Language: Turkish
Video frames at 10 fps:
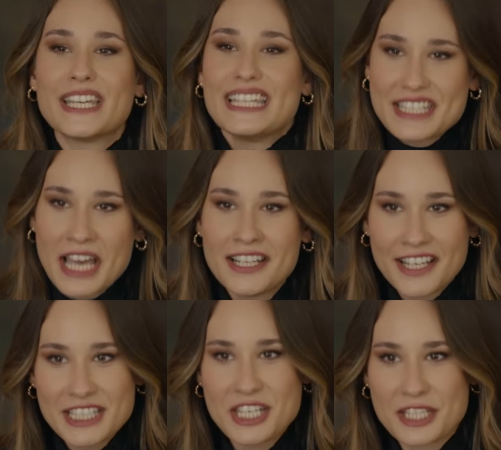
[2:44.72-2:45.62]
E,
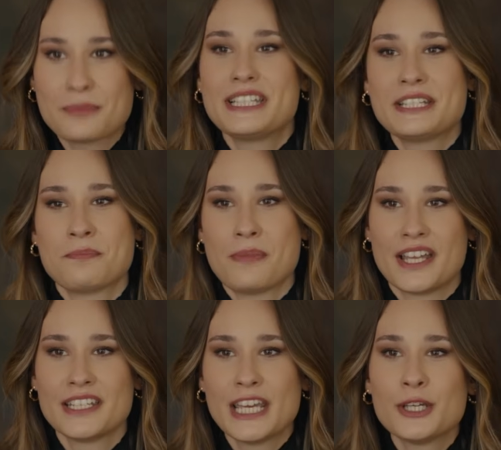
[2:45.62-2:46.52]
ithalat işini bilirim
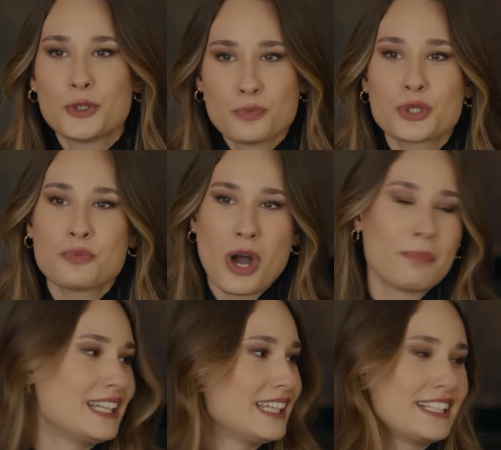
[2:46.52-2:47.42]
ben. Gümrük
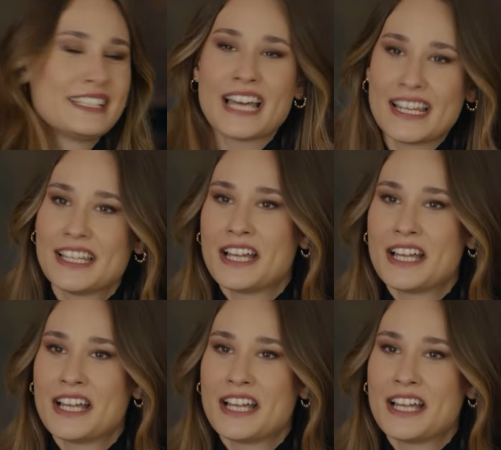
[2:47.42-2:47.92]
muamelelerinden de